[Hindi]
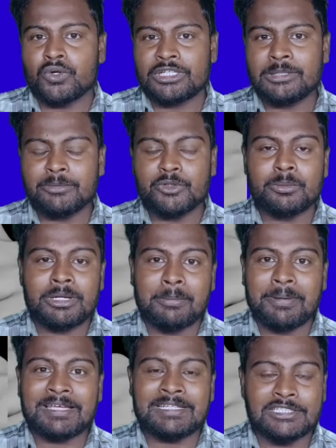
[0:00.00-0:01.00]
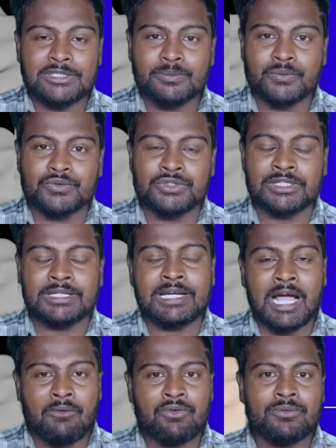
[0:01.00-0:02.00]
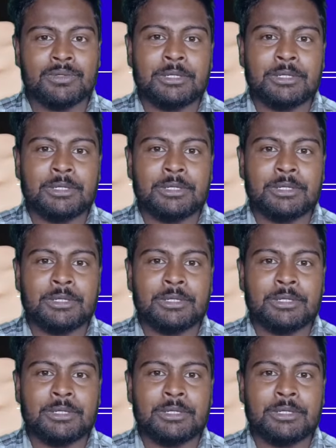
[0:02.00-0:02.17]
फोर वीडियो बना पाएंगे इसी फोन से काफी